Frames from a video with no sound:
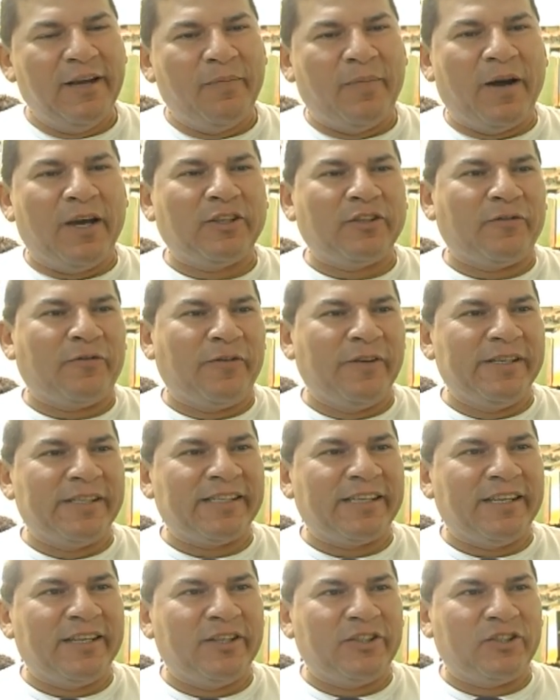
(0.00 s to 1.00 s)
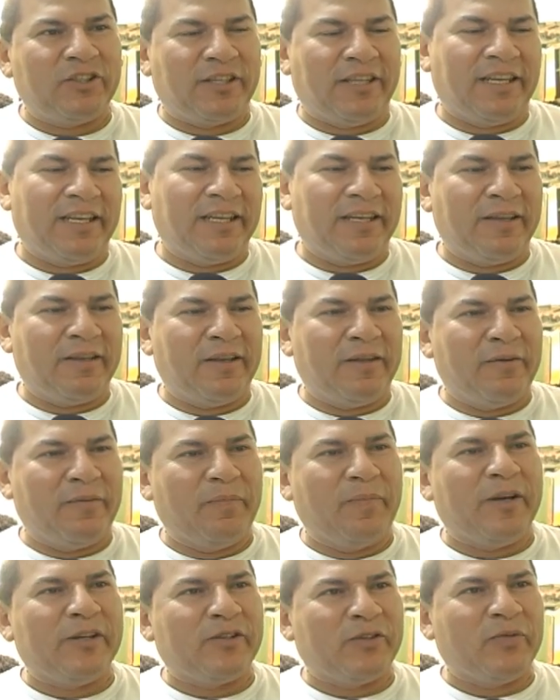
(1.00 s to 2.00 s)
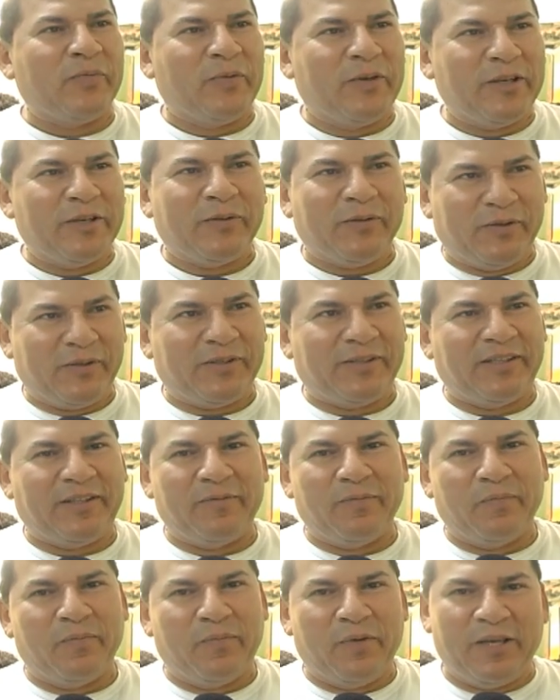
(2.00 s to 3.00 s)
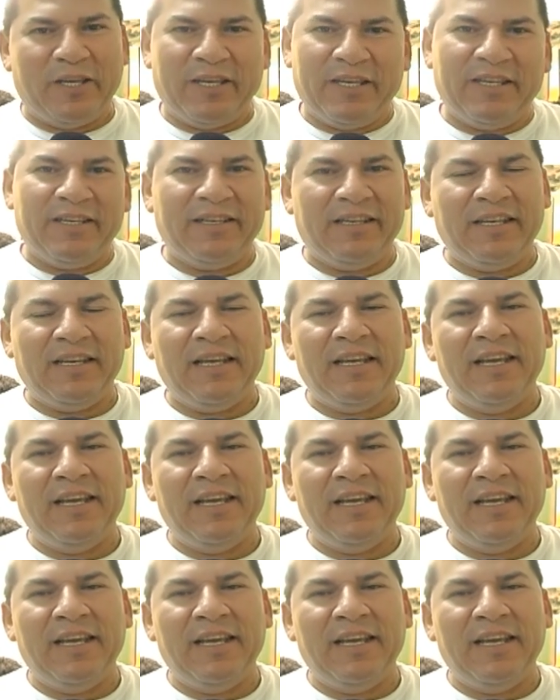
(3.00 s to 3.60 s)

Parte física a gente está mais ou menos também.